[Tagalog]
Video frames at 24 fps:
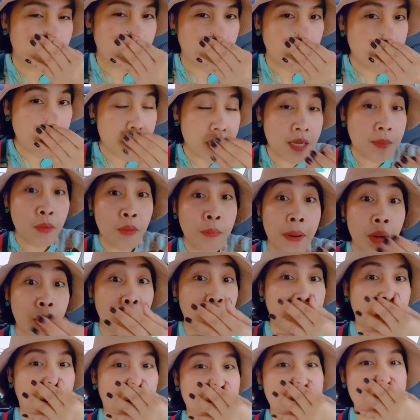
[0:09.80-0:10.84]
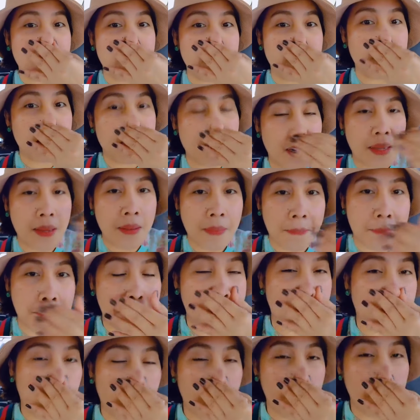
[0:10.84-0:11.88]
doon sa Cebu pa ako guys.
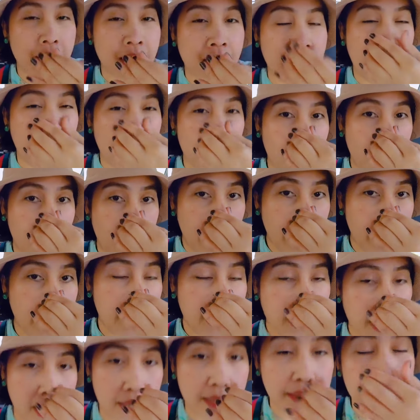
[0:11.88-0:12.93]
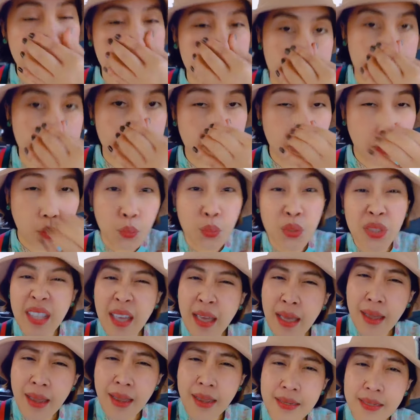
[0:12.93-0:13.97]
Marama talaga ako kumain ng
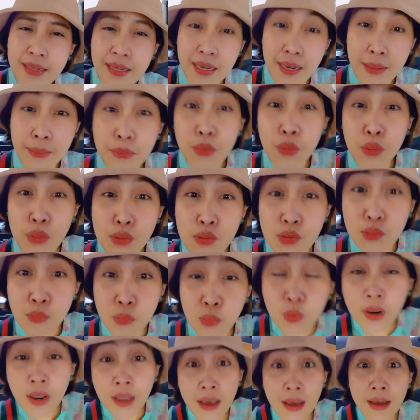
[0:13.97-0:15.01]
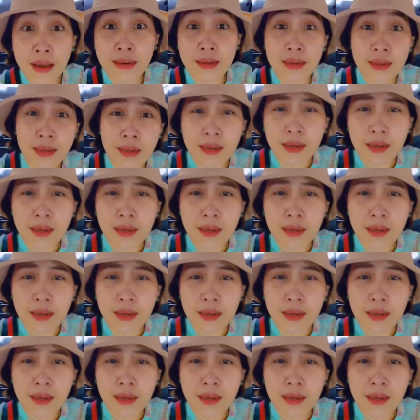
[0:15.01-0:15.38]
utang, kinamos, bulan.